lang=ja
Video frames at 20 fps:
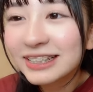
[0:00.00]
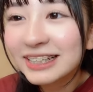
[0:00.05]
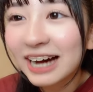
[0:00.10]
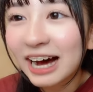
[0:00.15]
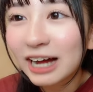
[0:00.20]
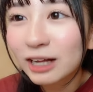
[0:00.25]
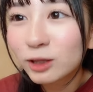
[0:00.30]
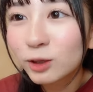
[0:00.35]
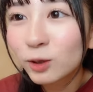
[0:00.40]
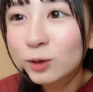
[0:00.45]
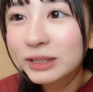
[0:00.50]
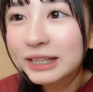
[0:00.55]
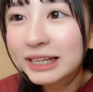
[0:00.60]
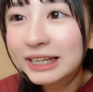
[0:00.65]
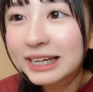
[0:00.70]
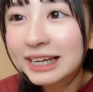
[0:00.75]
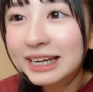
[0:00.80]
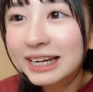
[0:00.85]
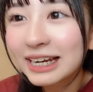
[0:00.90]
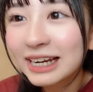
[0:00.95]
位圧倒
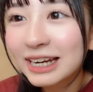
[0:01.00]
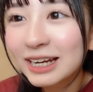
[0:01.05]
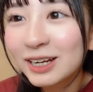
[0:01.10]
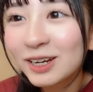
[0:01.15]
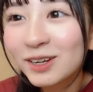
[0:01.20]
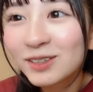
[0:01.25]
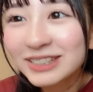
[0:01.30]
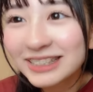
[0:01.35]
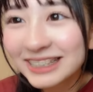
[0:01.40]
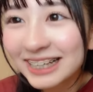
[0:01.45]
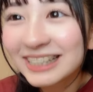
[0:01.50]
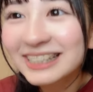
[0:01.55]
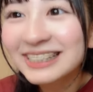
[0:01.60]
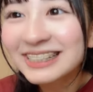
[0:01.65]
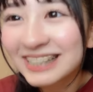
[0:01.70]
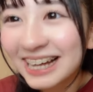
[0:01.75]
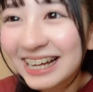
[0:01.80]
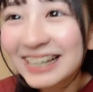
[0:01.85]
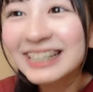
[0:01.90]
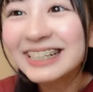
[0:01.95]
的りりのちゃん
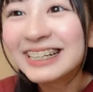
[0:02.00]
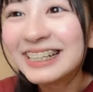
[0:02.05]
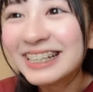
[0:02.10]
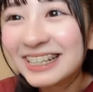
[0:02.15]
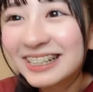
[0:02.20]
さん